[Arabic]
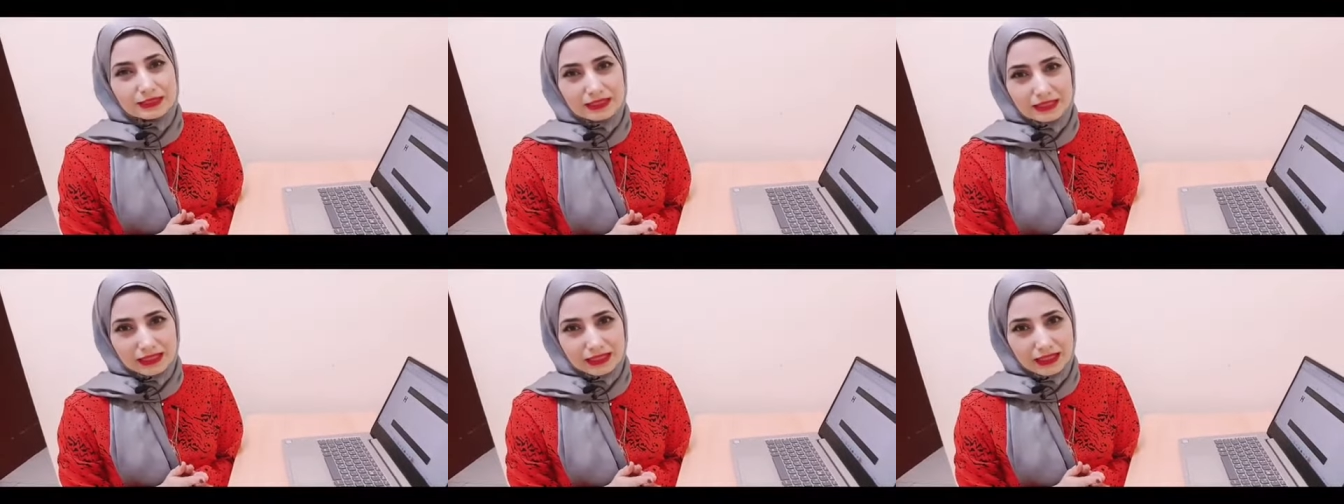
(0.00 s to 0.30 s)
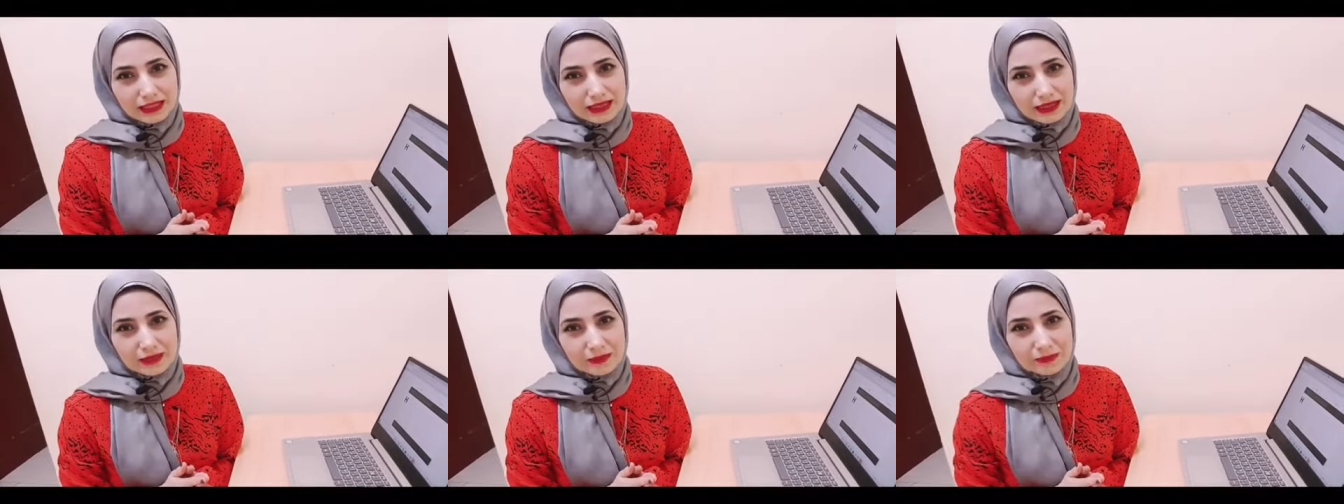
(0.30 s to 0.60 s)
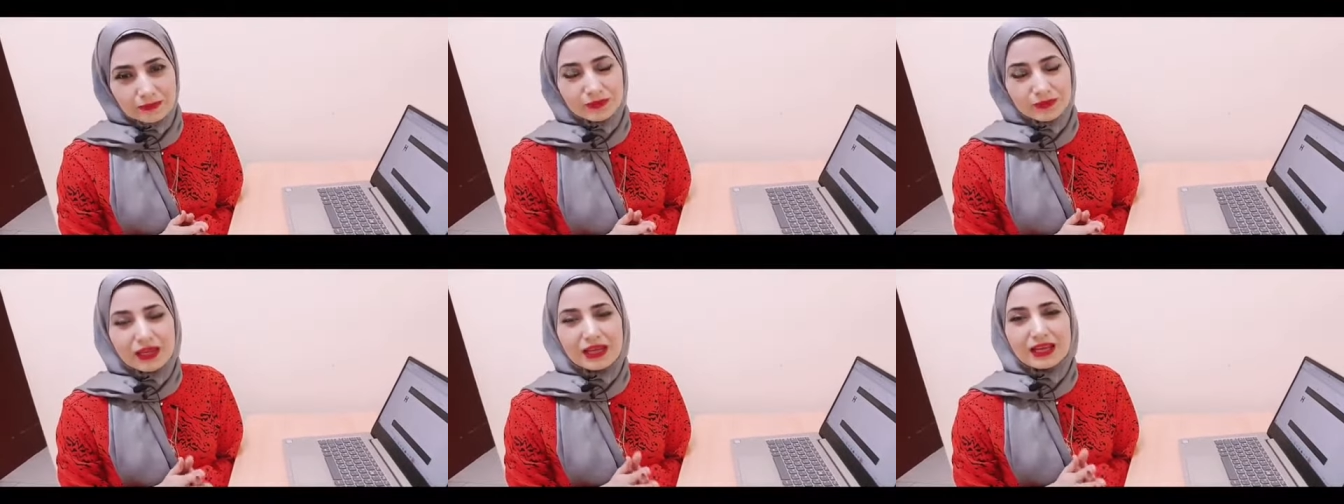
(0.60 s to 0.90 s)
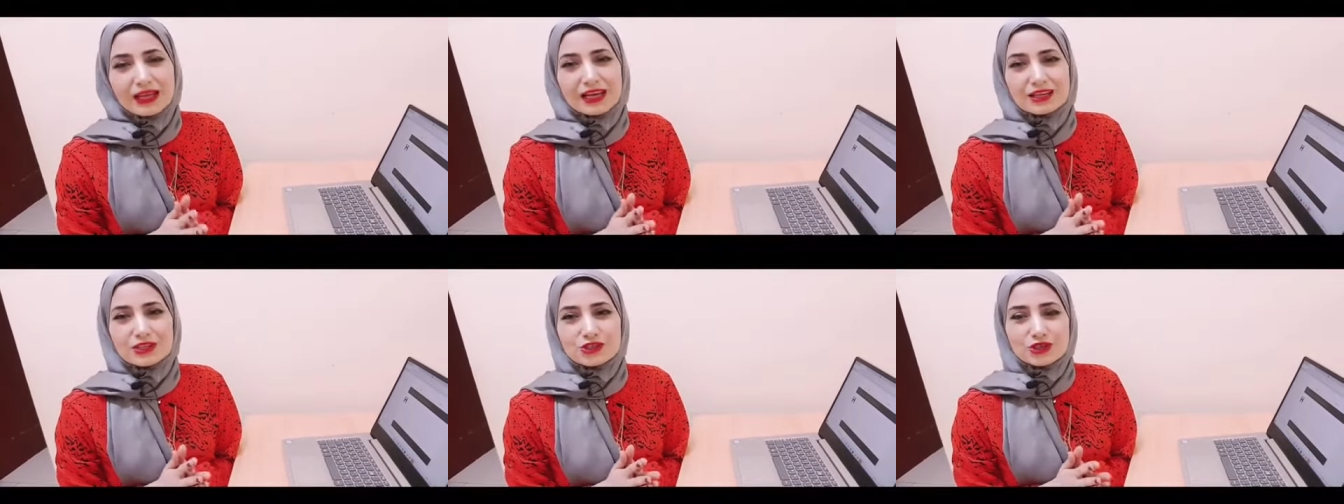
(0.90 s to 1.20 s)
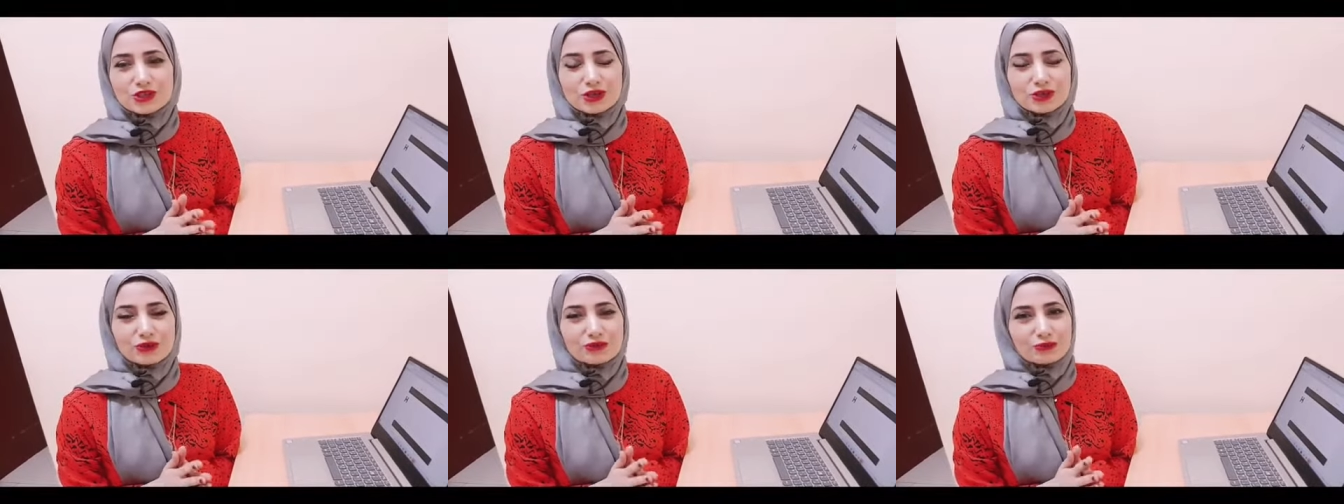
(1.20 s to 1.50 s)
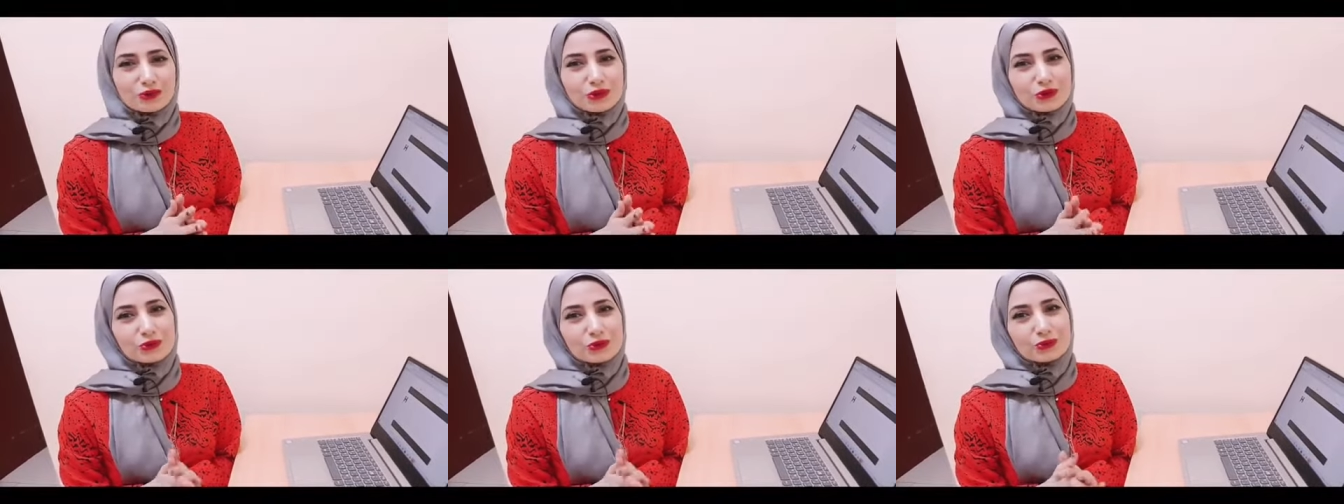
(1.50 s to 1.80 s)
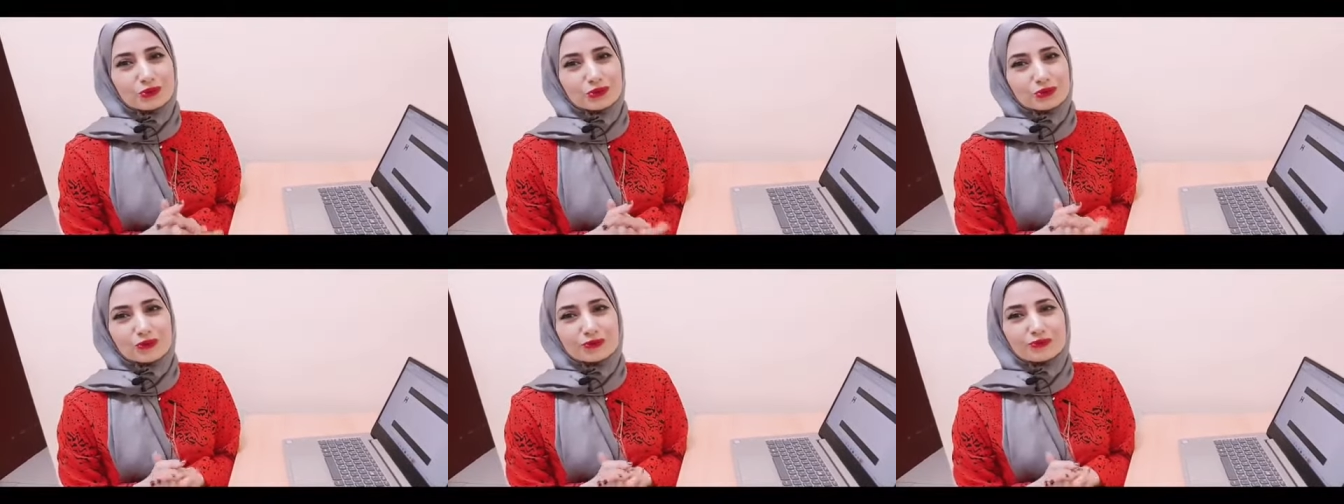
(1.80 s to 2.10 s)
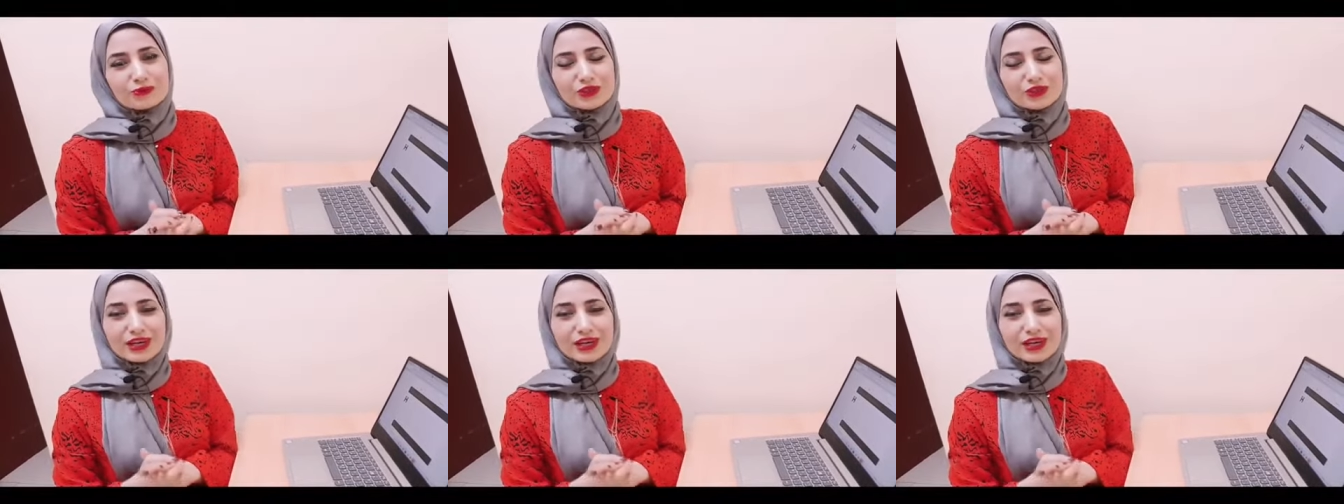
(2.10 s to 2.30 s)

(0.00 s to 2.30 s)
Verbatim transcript: الغذاء أتشرف بحضوركم في